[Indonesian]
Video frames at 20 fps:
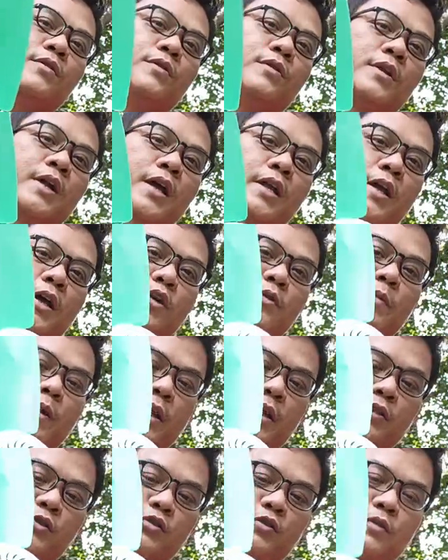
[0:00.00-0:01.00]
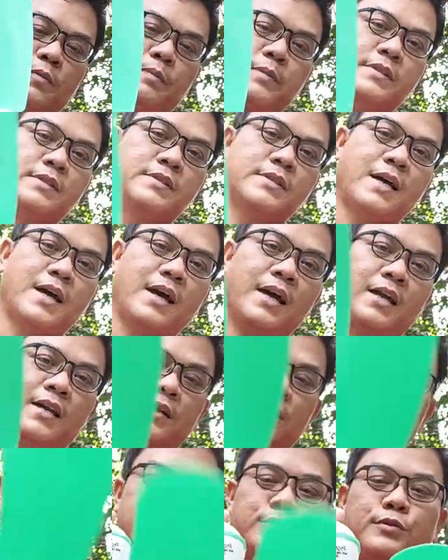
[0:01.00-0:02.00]
Ukurannya lumayan cukup
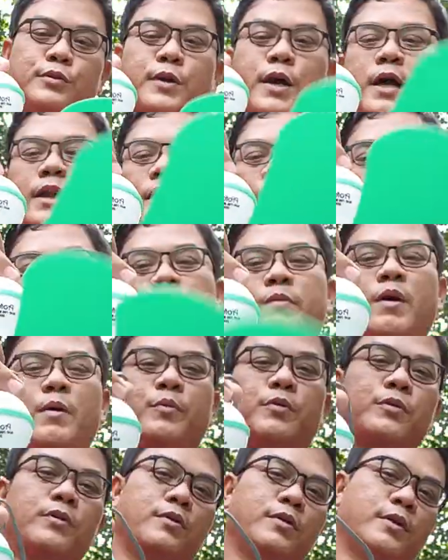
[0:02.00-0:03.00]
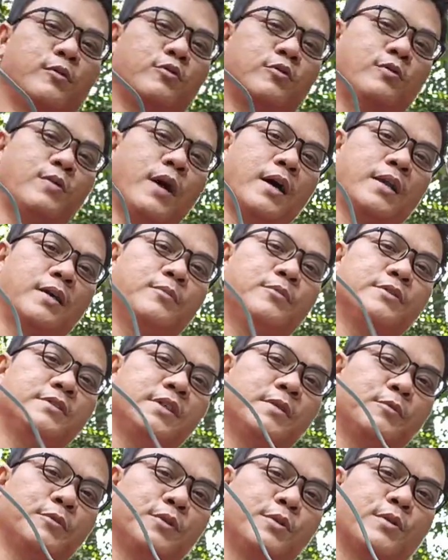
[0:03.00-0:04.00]
besar Untuk harga 52.000
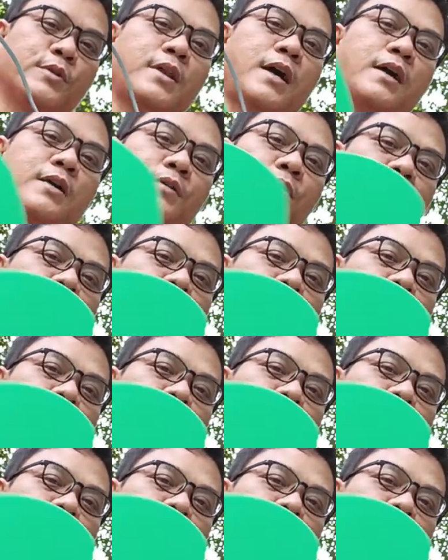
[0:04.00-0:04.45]
sih menurut aku